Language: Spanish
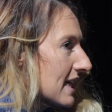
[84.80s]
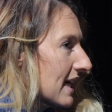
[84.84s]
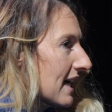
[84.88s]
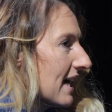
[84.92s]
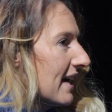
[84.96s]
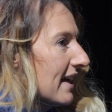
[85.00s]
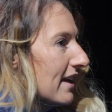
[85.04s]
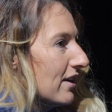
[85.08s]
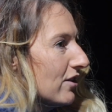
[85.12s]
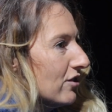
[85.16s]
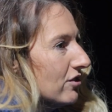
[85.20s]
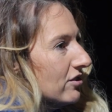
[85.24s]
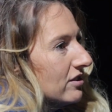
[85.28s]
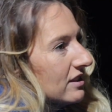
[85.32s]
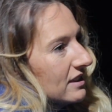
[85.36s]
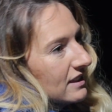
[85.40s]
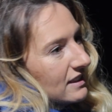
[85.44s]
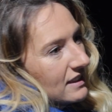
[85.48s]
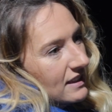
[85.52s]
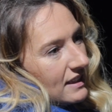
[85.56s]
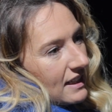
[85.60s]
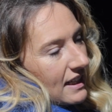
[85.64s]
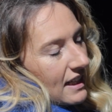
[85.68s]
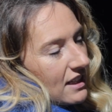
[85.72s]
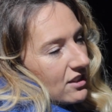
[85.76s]
se cae, ¿no?
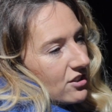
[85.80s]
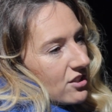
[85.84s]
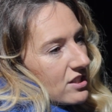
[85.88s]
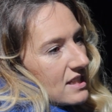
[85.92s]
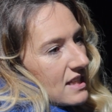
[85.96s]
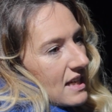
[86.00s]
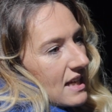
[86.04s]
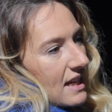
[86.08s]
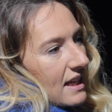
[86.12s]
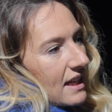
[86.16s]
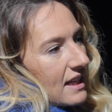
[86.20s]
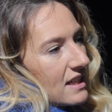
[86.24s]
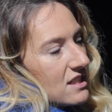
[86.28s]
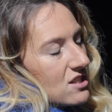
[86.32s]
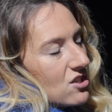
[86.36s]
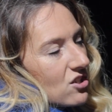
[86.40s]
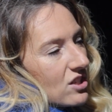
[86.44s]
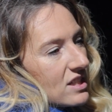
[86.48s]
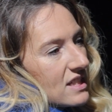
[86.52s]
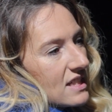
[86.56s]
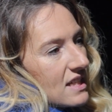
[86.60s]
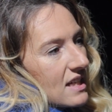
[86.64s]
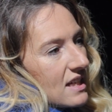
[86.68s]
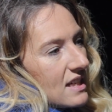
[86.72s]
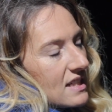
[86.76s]
Entonces, ¿qué es
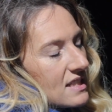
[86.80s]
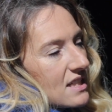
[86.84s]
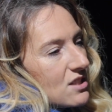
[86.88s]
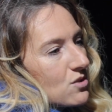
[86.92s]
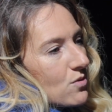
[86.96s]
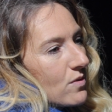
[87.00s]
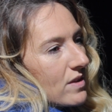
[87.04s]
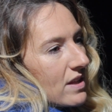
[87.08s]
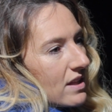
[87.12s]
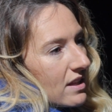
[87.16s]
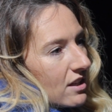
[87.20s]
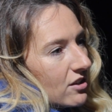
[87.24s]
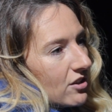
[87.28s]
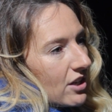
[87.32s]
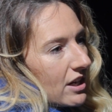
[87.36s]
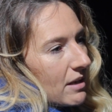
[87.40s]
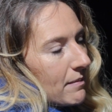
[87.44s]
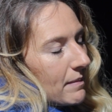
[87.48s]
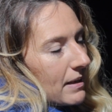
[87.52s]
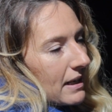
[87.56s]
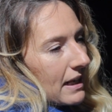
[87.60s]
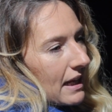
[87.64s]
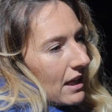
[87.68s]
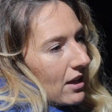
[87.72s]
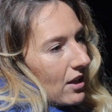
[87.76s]
lo que está sucediendo en
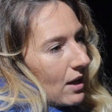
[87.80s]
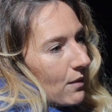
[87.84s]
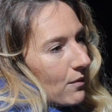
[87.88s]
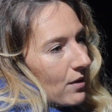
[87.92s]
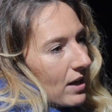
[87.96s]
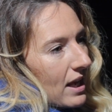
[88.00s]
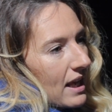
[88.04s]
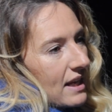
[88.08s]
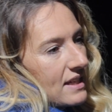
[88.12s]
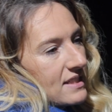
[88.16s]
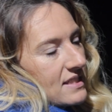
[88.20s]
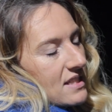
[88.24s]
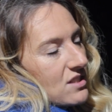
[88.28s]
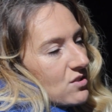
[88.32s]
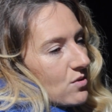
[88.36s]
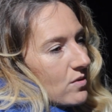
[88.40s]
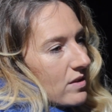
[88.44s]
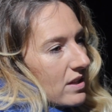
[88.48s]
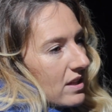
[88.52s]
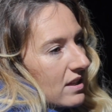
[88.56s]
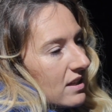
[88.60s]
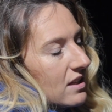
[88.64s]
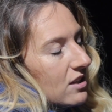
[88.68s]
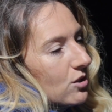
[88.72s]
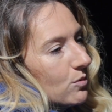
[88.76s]
el mercado laboral? Está
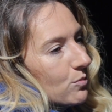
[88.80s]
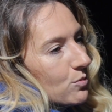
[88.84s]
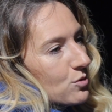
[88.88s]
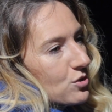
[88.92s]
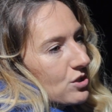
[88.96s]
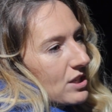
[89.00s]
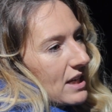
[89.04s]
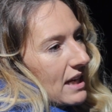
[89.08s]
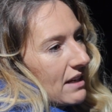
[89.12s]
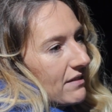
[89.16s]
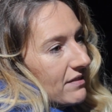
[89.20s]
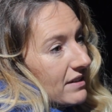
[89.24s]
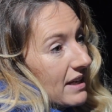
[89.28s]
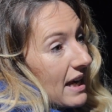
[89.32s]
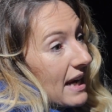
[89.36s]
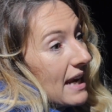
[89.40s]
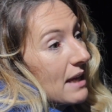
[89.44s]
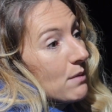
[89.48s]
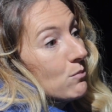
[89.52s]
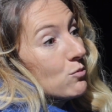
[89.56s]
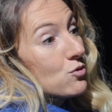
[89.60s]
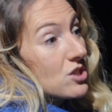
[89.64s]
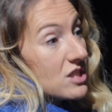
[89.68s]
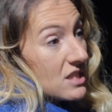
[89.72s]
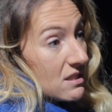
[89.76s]
sucediendo pues que al final
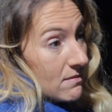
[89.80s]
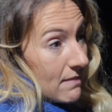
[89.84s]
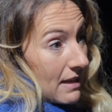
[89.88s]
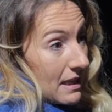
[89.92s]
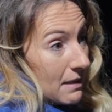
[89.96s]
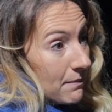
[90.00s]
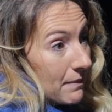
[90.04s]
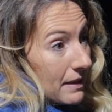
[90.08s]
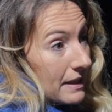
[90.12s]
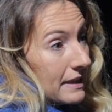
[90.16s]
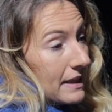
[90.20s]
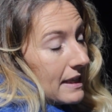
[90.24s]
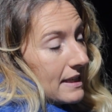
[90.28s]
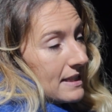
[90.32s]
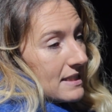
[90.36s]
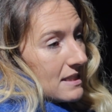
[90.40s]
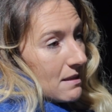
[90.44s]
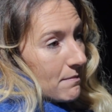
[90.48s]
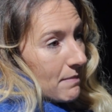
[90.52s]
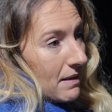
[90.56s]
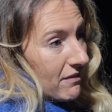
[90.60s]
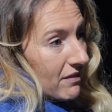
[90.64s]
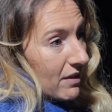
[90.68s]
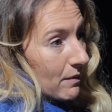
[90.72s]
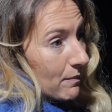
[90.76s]
hay muchísima demanda de
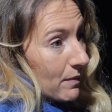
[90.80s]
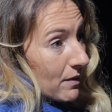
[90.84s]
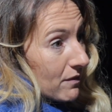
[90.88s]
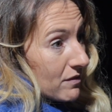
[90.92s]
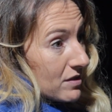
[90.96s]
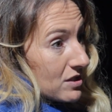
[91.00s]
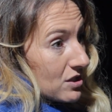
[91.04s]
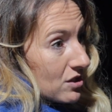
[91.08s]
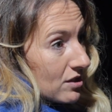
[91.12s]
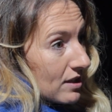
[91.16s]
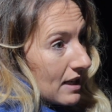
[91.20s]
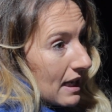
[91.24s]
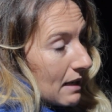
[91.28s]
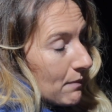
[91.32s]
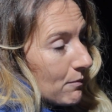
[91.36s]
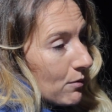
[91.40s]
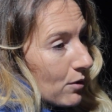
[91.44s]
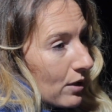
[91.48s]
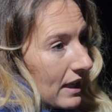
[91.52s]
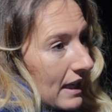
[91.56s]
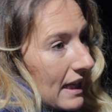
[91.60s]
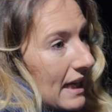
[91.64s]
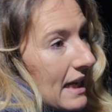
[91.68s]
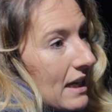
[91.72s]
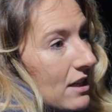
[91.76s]
este este perfil profesional,
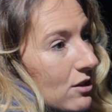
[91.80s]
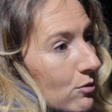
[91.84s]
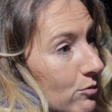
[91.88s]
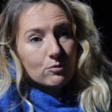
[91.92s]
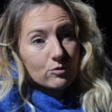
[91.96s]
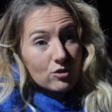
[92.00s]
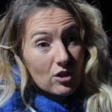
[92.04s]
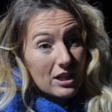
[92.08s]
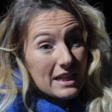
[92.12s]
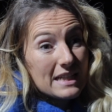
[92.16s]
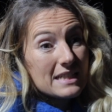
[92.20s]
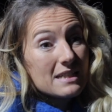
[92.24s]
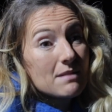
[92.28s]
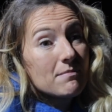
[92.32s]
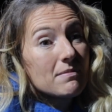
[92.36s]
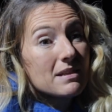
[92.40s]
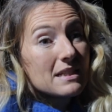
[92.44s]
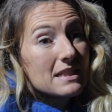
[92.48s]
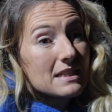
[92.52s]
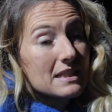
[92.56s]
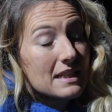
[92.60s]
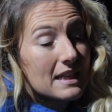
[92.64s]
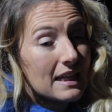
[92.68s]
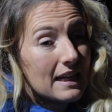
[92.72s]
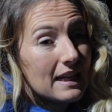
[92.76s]
porque todas las
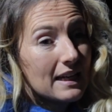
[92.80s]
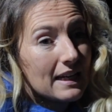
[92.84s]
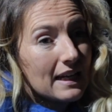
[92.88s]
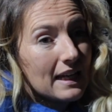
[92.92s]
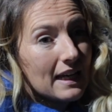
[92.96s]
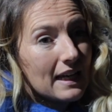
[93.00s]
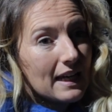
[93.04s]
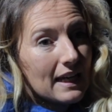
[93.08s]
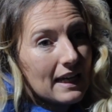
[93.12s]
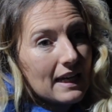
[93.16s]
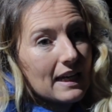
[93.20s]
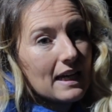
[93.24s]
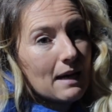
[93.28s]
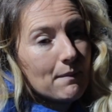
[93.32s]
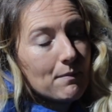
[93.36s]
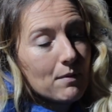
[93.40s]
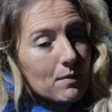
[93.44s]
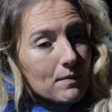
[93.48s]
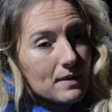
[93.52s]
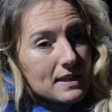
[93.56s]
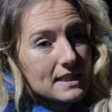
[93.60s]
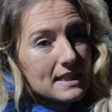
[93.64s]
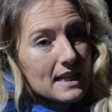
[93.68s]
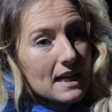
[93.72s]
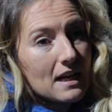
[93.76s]
empresas quieren eh,
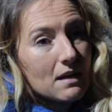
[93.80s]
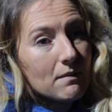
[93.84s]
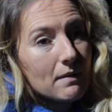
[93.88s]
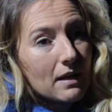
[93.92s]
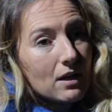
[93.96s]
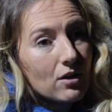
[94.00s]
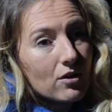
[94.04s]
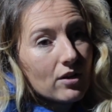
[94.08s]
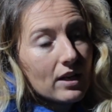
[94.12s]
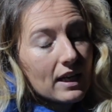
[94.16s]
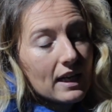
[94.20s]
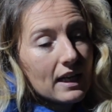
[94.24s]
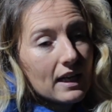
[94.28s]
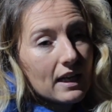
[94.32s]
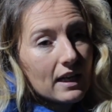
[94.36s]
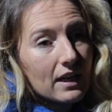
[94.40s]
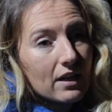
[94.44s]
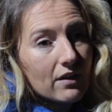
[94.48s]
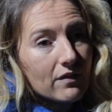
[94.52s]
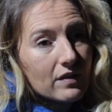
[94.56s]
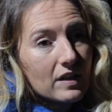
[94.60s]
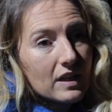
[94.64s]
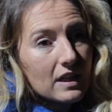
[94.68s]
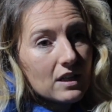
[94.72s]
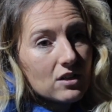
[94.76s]
aprovechar el valor que,
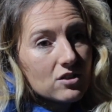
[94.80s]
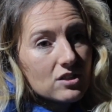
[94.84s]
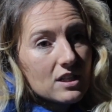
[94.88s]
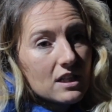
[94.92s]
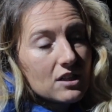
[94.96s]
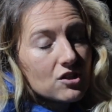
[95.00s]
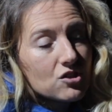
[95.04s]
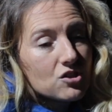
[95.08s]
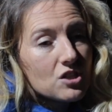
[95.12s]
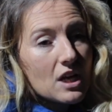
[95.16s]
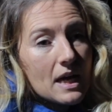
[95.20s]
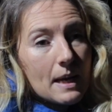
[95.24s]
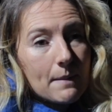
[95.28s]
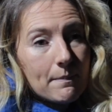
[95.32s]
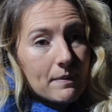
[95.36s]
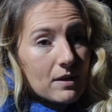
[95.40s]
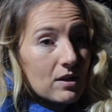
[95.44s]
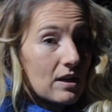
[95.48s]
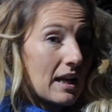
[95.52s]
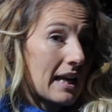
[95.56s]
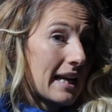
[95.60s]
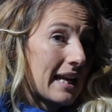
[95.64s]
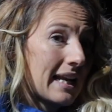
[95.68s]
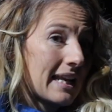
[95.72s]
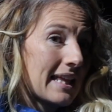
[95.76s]
ofrecen los datos, pero
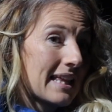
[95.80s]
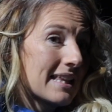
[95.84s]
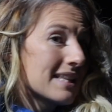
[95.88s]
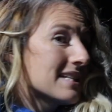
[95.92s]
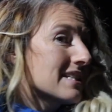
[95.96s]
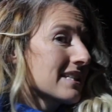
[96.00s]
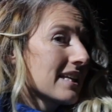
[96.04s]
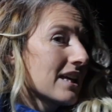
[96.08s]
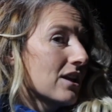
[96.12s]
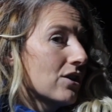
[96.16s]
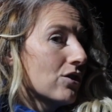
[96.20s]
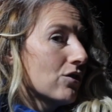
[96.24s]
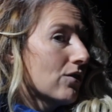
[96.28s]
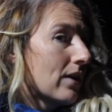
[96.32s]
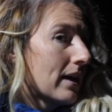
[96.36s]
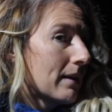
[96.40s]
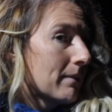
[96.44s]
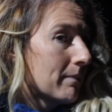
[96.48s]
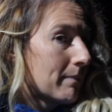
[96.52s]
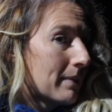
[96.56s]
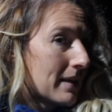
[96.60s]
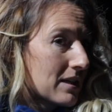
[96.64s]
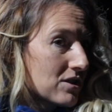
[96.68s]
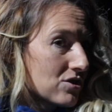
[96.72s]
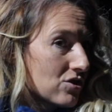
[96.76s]
la realidad es que no
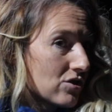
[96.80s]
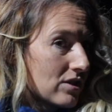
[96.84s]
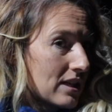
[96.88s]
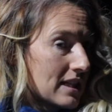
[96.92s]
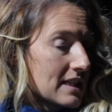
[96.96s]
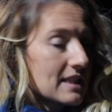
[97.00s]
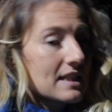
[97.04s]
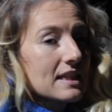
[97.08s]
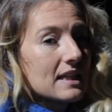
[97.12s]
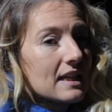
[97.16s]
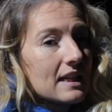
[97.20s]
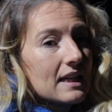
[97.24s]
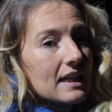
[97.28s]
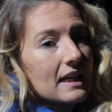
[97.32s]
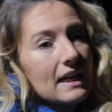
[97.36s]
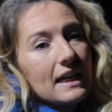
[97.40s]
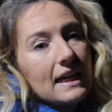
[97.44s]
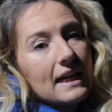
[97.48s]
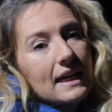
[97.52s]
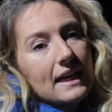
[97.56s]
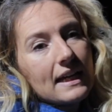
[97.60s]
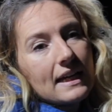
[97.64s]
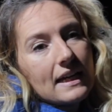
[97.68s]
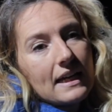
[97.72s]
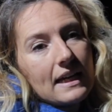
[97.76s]
hay personas que,
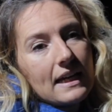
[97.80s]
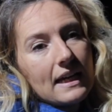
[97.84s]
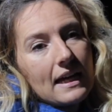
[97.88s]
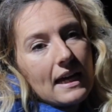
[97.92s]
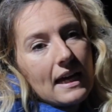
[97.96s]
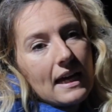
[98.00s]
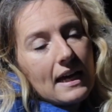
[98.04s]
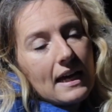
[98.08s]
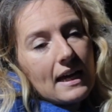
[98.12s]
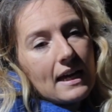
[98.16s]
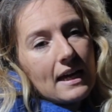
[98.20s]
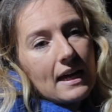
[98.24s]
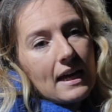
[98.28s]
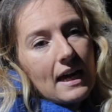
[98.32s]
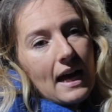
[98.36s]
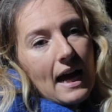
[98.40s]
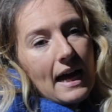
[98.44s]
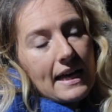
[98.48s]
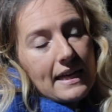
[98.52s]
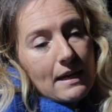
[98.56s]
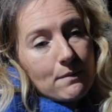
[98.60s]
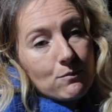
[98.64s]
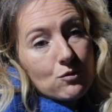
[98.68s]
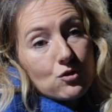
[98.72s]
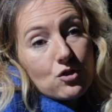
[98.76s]
que eh,
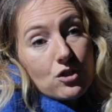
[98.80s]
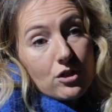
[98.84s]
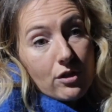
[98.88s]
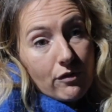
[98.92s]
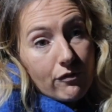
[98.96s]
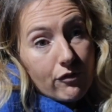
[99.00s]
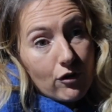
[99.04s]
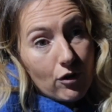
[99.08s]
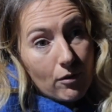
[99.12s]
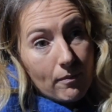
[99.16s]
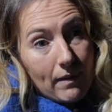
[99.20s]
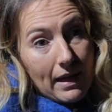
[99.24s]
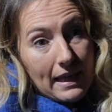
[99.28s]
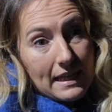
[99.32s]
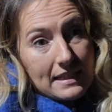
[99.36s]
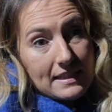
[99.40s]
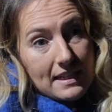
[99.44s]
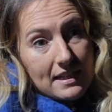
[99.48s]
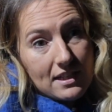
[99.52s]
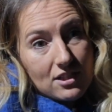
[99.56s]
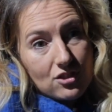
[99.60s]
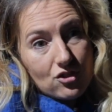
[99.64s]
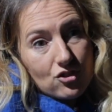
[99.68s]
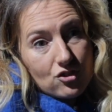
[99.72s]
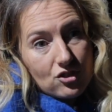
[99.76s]
hayamos sido formadas
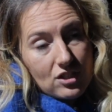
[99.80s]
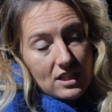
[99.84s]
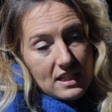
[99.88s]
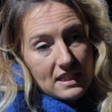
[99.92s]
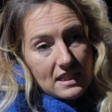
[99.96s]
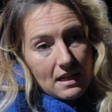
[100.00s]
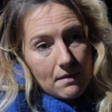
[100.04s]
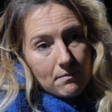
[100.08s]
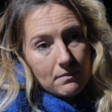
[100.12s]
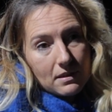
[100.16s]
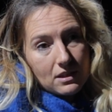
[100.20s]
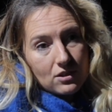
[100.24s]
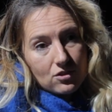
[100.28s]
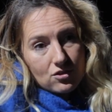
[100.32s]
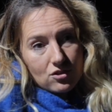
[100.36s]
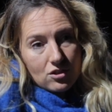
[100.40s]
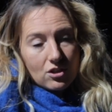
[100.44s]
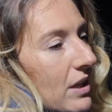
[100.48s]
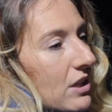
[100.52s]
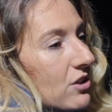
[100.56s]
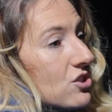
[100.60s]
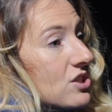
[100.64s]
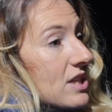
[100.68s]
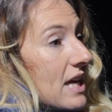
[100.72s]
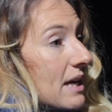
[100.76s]
en estos tres ámbitos. ¿no?
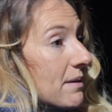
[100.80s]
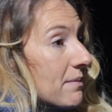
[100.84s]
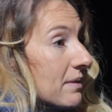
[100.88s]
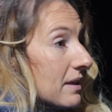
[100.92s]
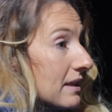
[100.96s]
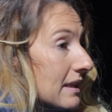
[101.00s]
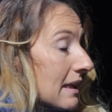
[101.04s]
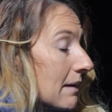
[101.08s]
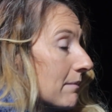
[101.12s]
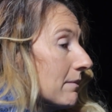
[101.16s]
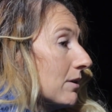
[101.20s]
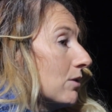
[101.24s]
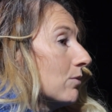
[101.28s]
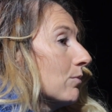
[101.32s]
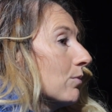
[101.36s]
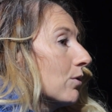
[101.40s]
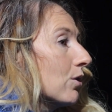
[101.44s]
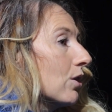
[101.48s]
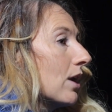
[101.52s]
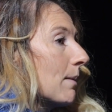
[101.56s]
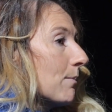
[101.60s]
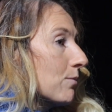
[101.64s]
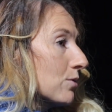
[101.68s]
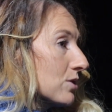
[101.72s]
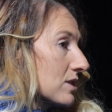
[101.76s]
Entonces, de ahí vi también un
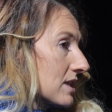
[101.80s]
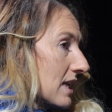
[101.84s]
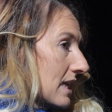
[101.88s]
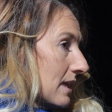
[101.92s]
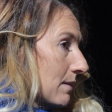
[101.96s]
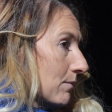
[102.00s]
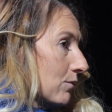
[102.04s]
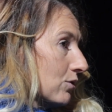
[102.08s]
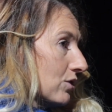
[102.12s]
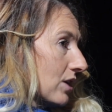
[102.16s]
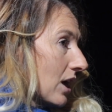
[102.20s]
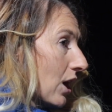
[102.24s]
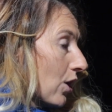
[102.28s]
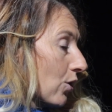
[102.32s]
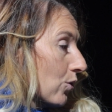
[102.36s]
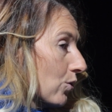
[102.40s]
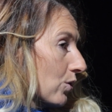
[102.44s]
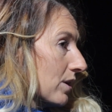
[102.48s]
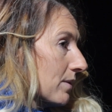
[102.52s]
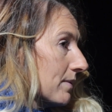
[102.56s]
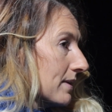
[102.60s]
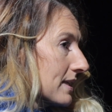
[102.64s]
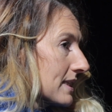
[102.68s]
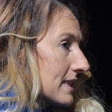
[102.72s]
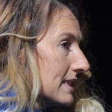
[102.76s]
poco la apuesta de Mondragón
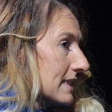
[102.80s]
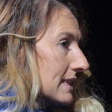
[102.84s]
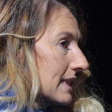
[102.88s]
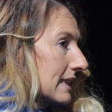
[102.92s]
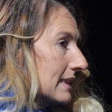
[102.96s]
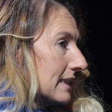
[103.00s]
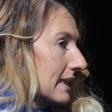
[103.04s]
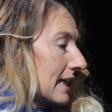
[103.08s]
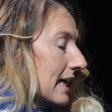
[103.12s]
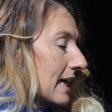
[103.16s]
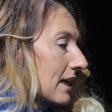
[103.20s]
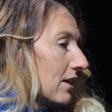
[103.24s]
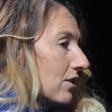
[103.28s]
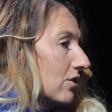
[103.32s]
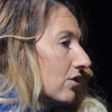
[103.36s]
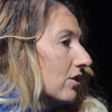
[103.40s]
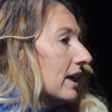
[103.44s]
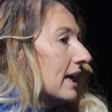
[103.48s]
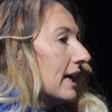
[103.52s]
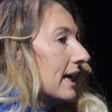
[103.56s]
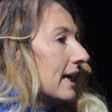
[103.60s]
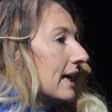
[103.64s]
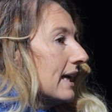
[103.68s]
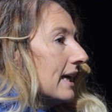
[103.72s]
Universitat ¿no?